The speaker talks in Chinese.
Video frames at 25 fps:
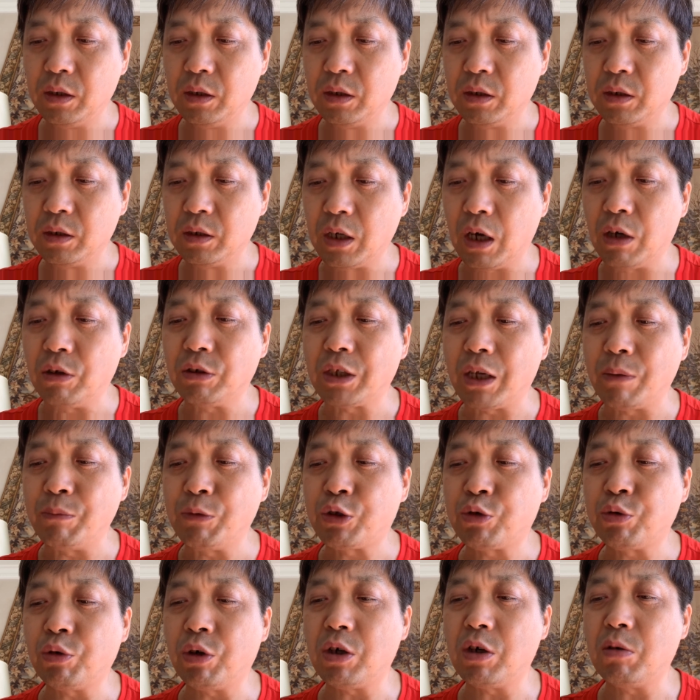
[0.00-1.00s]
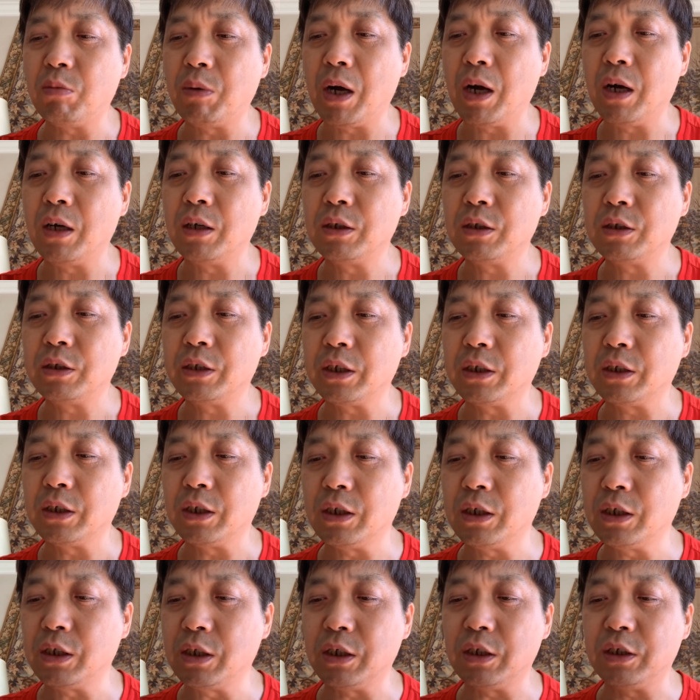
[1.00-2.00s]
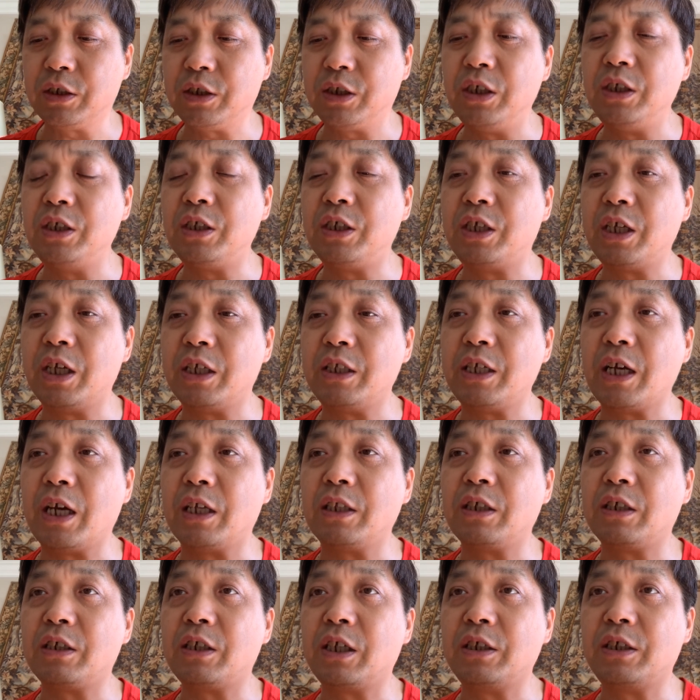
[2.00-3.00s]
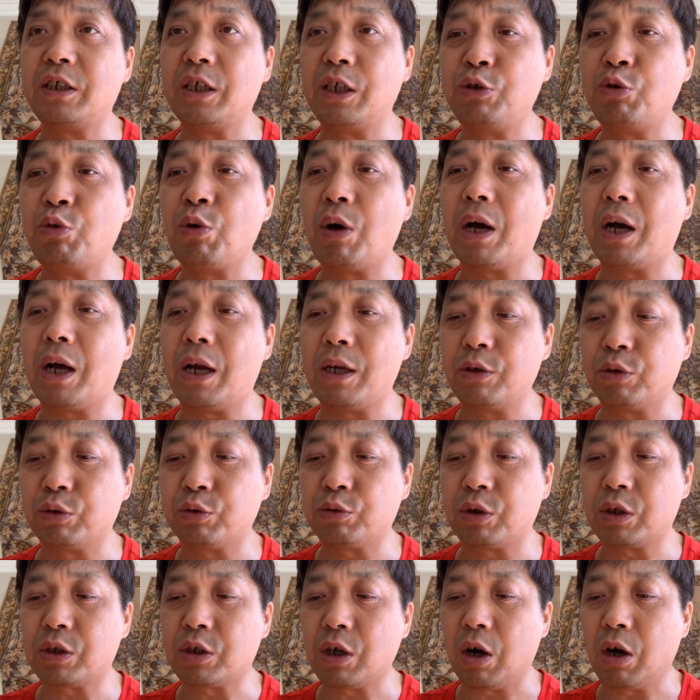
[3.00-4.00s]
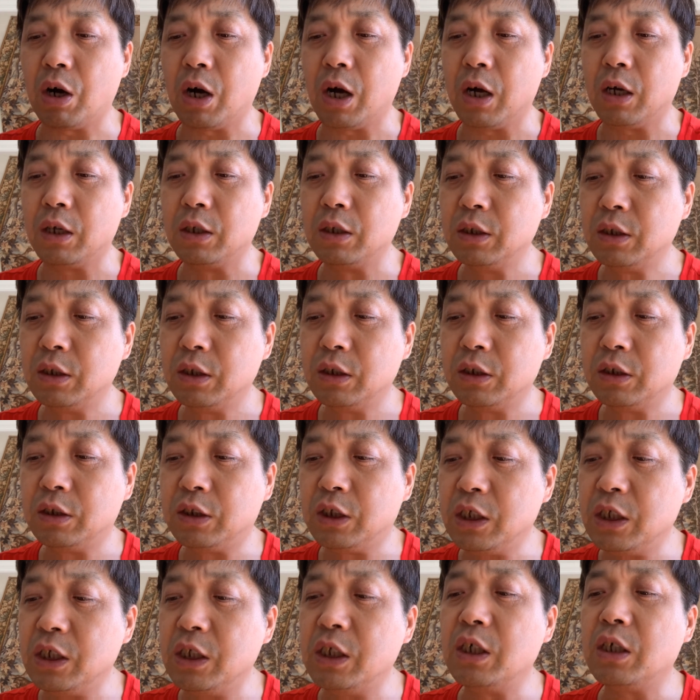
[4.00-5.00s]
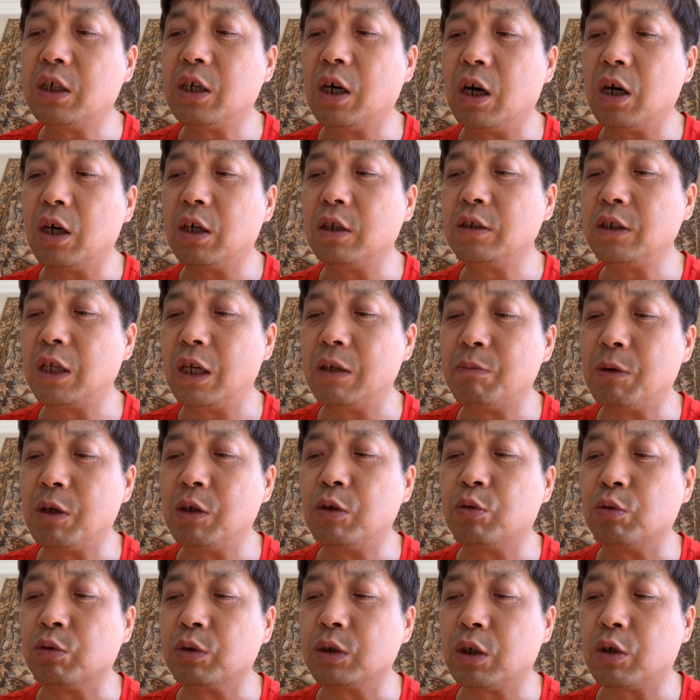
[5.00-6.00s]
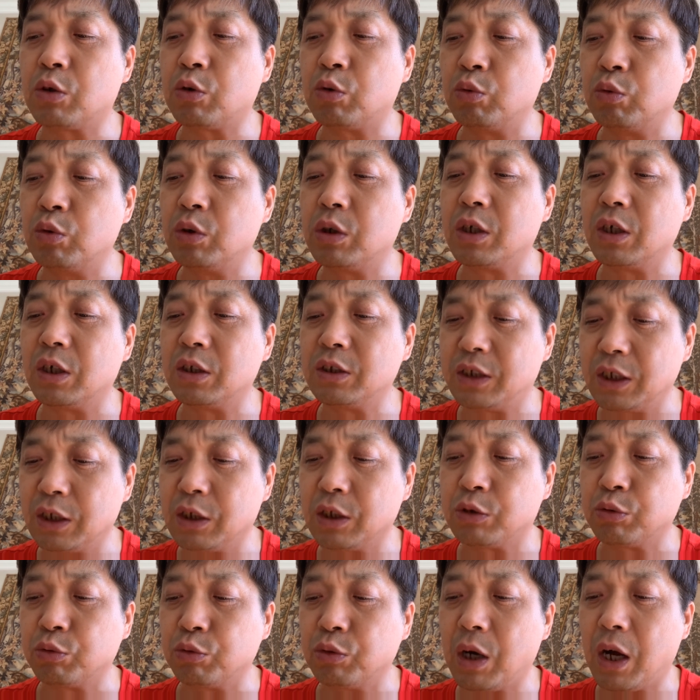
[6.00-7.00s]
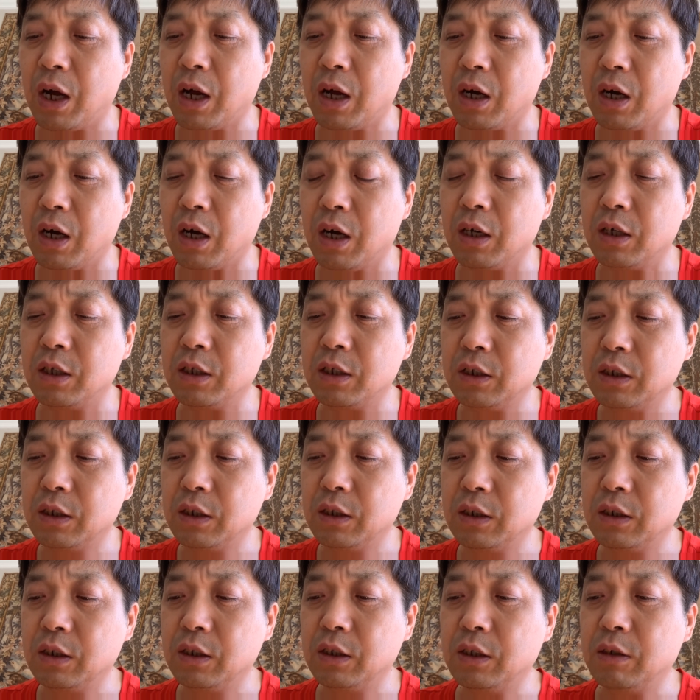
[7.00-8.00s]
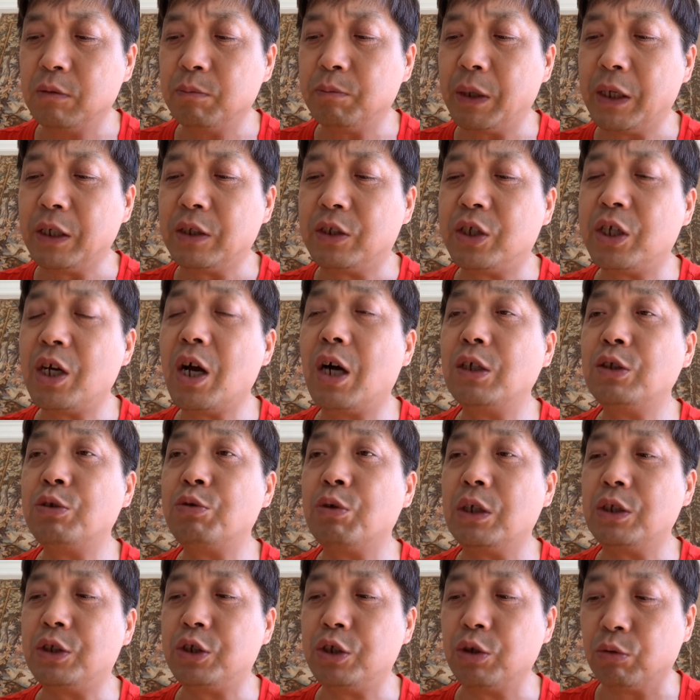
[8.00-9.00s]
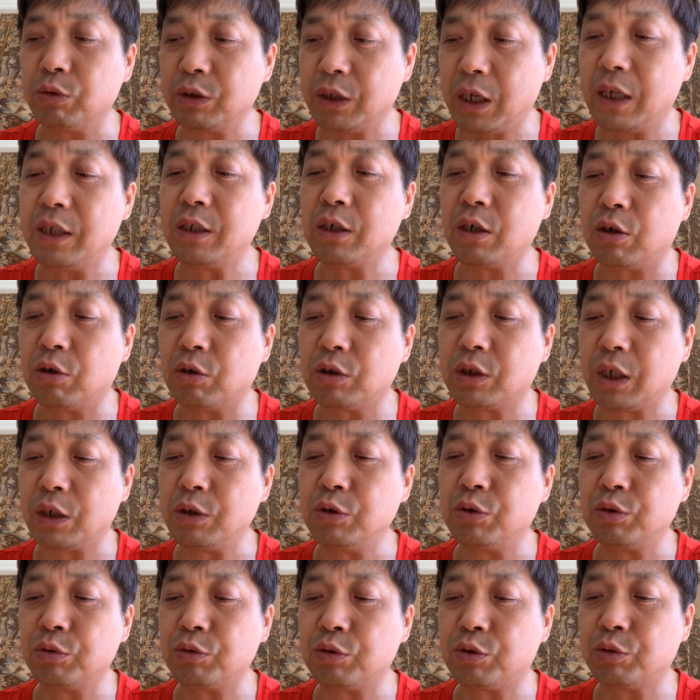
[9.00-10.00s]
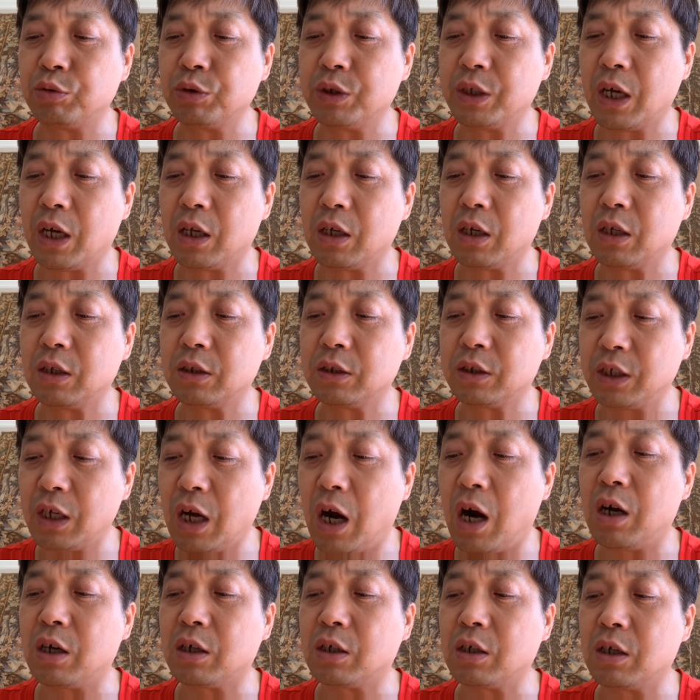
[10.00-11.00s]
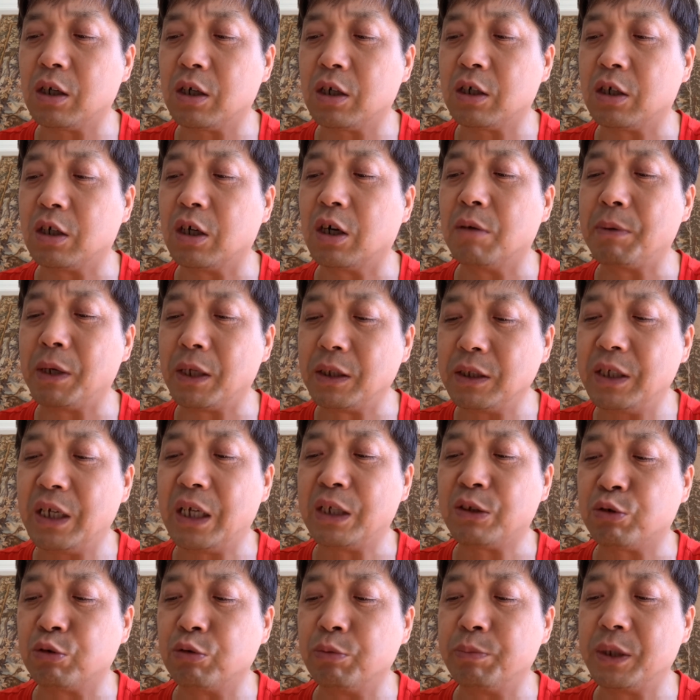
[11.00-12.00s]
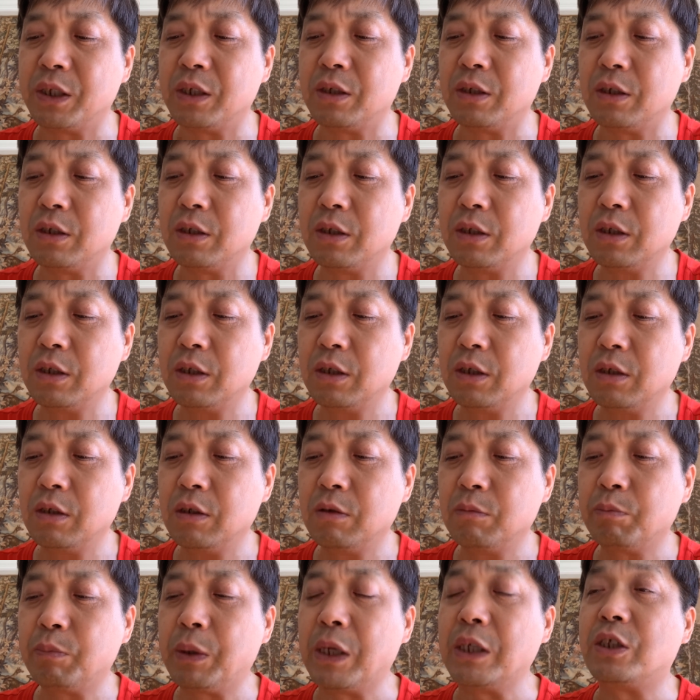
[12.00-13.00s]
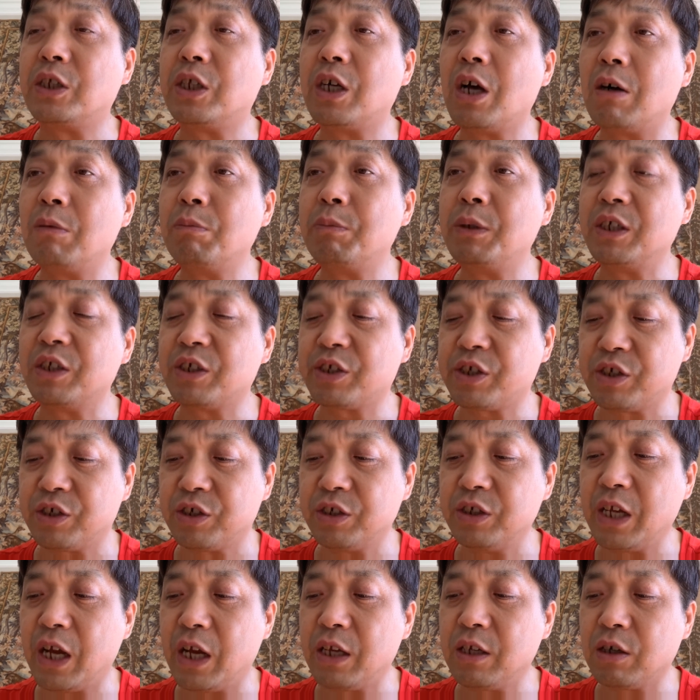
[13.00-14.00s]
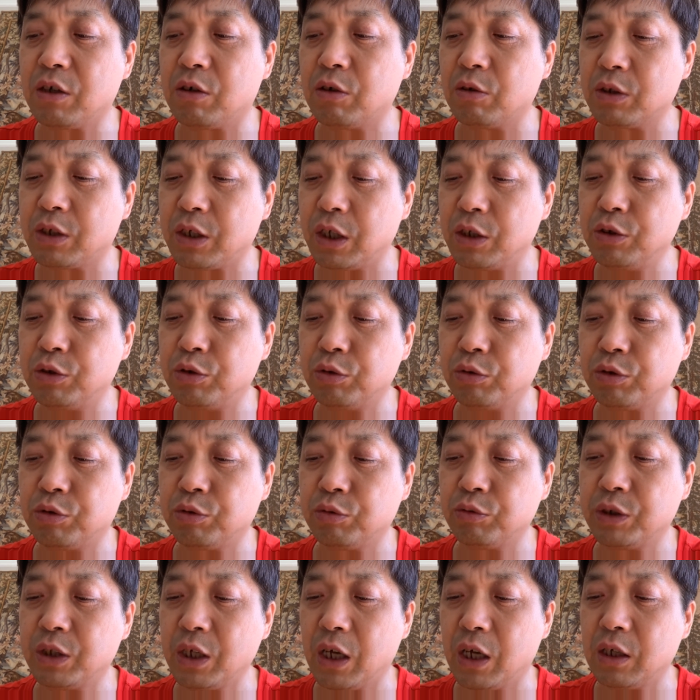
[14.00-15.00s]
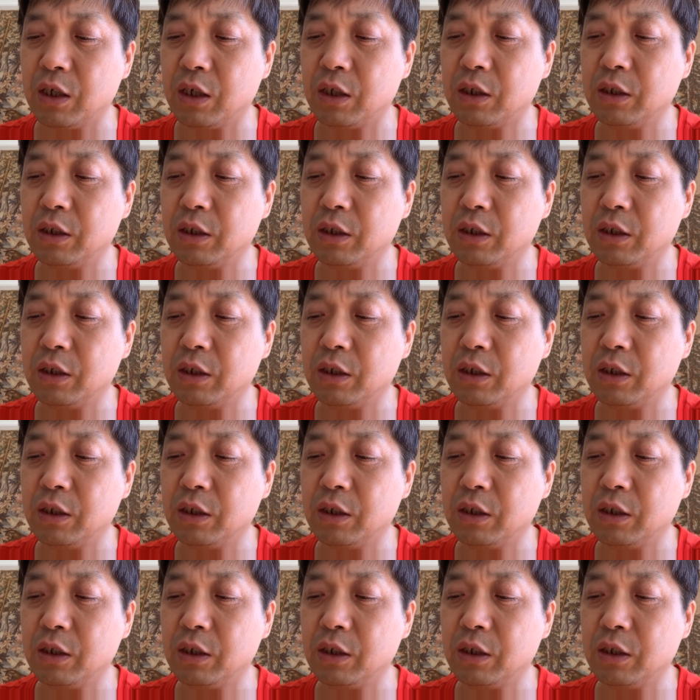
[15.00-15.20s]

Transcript: 然后咱们说说吧，这个近些年的这些冤案有多少啊？第一个，内蒙古的呼格吉勒图案啊，被枪决九年以后，真凶出现了；第二个，河北聂树斌被枪毙十年以后，真凶出现了；